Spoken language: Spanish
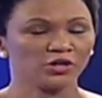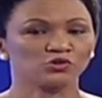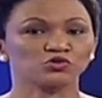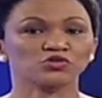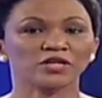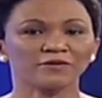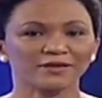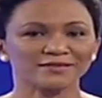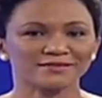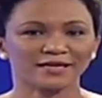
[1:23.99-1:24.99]

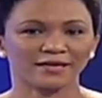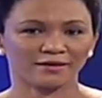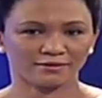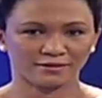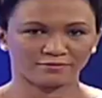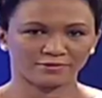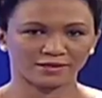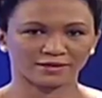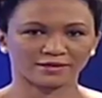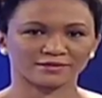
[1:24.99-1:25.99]
suscríbanse y
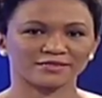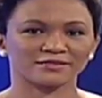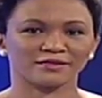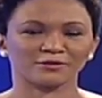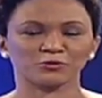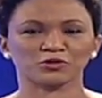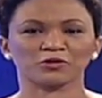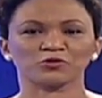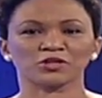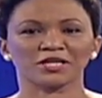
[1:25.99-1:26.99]
digan que sí, si les gusta
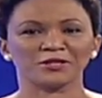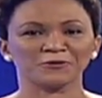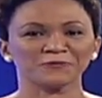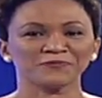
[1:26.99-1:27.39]
el contenido,